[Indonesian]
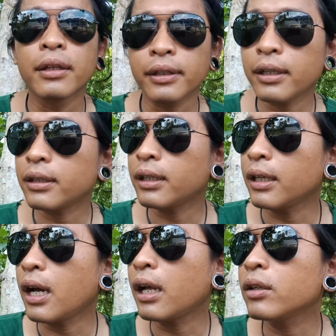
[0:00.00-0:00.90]

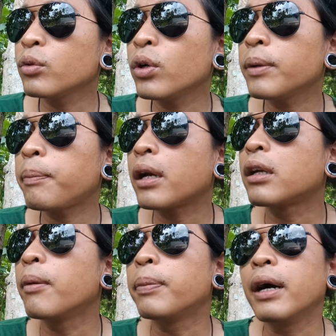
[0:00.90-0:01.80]
teh-tehan gue
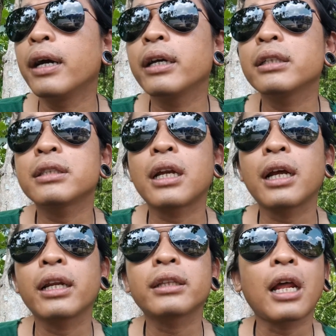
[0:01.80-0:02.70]
pada baik
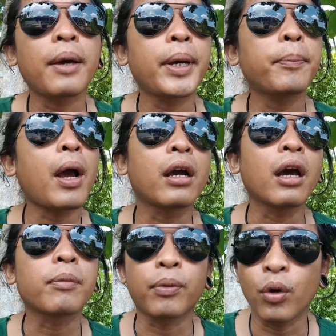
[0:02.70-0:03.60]
carakannya tanaman
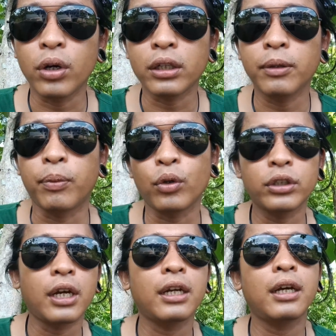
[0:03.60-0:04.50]
pagar bro ngerti bro sing
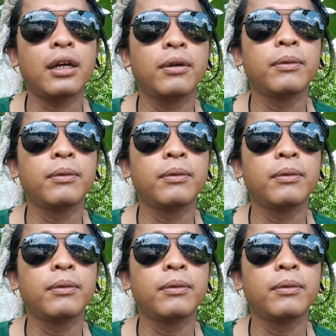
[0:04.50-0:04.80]
anak